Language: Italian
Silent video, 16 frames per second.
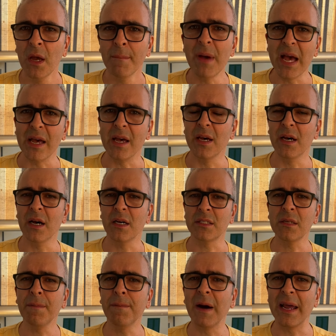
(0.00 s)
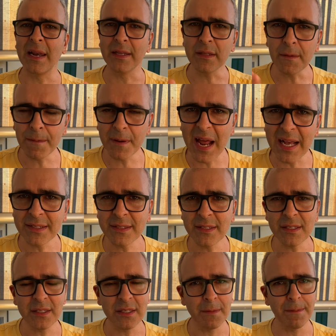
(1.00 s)
Beh, eh, si parla di
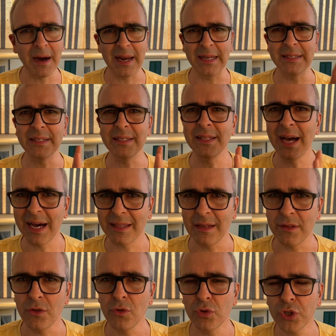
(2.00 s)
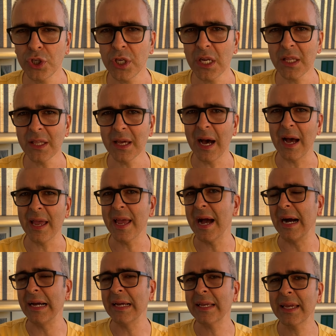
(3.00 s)
prezzi, si parla di data di uscita e
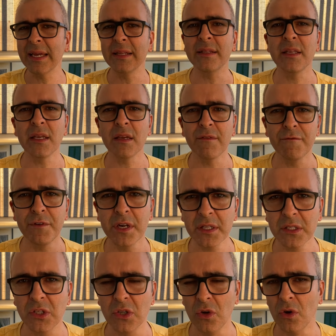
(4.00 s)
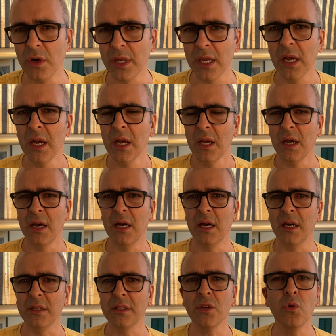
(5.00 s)
anche di versioni
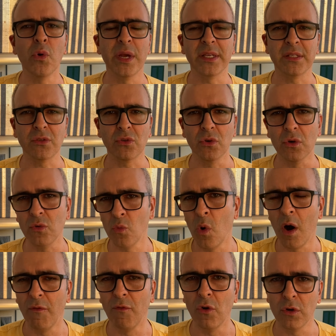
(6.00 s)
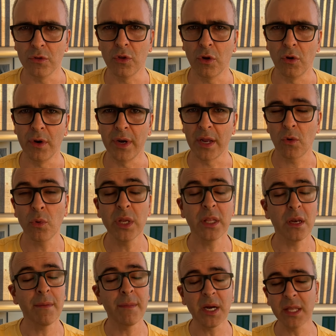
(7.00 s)
eh, di questo nuovo drone.
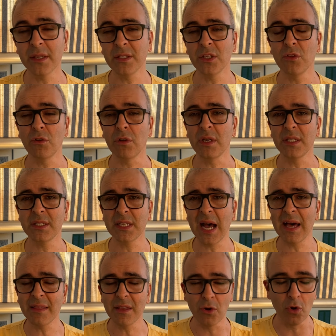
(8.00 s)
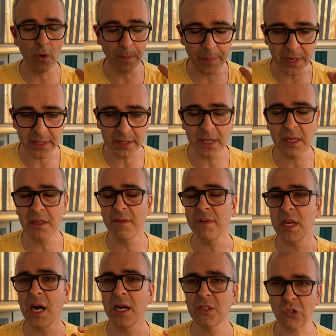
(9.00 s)
Quindi rimanete sintonizzati, non
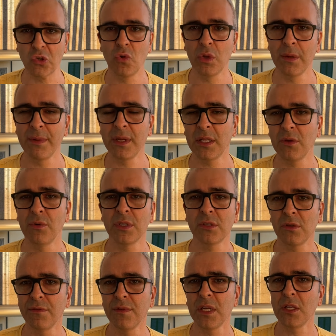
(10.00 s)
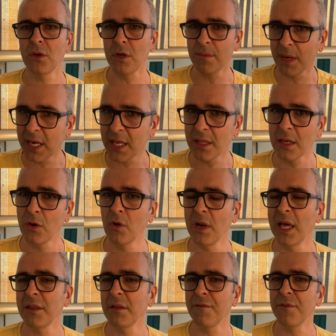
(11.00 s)
perdetevi assolutamente questo video, rimanete
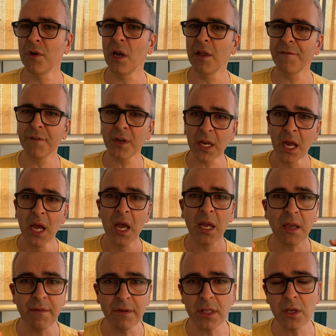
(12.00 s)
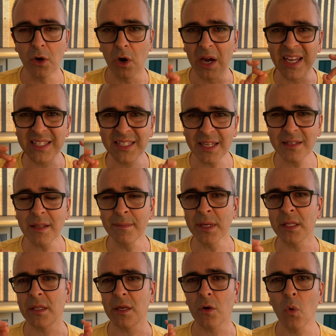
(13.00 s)
incollati fino alla fine che vi dirò
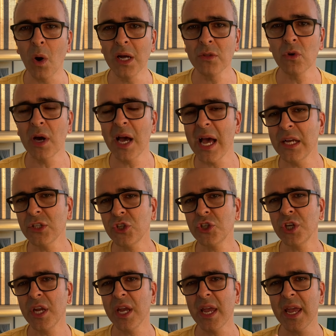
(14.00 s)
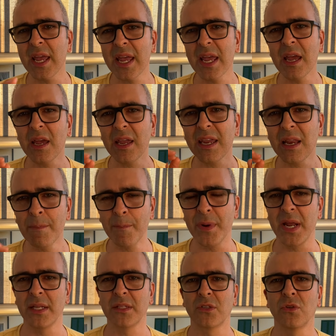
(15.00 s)
esattamente quando esce e il
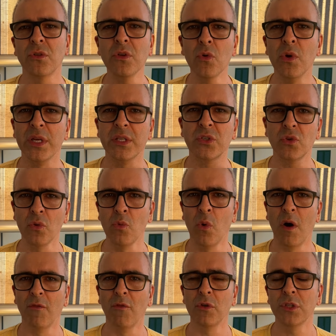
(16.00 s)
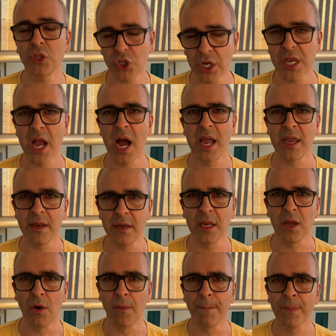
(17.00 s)
prezzo di questo nuovo DJI
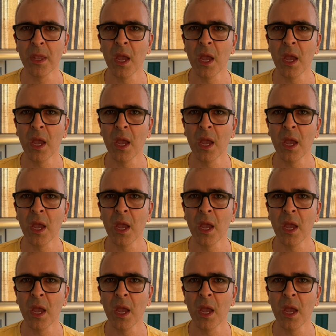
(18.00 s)
Neo.